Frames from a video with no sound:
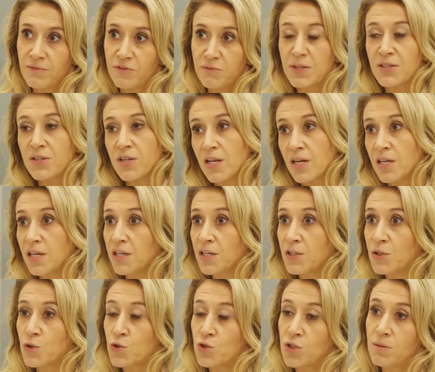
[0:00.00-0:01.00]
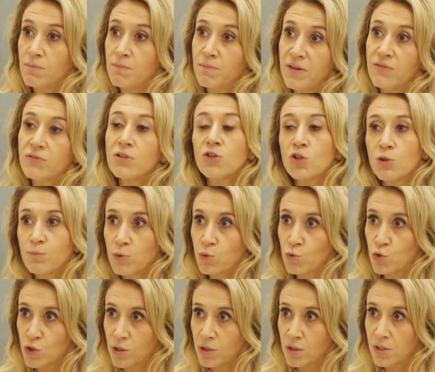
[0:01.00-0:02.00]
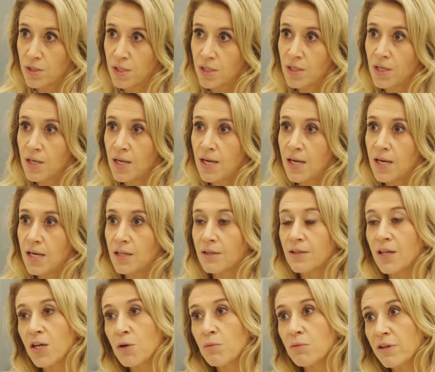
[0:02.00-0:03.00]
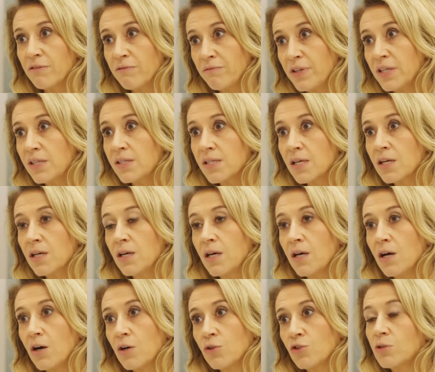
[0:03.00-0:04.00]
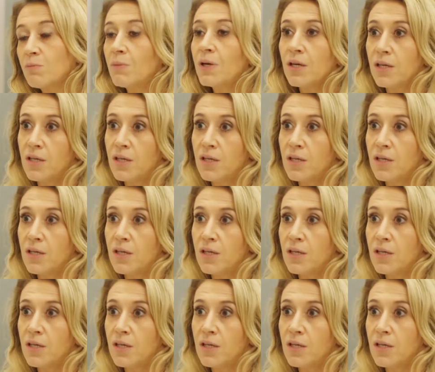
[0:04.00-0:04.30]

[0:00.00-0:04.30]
w materiale genetycznym, pewne typy uszkodzeń dają nam wiedzę o tym,